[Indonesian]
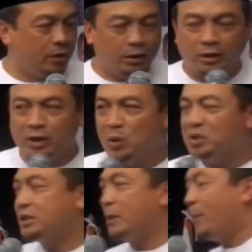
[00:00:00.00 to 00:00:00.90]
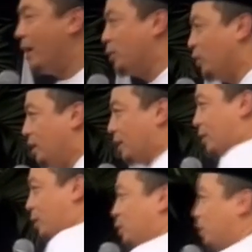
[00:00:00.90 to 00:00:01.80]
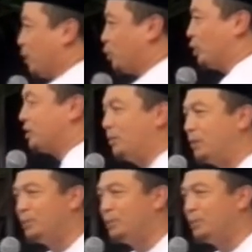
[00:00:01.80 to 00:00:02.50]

Jadi nggak usah terpaku. Lihat Rasulullah SAW dan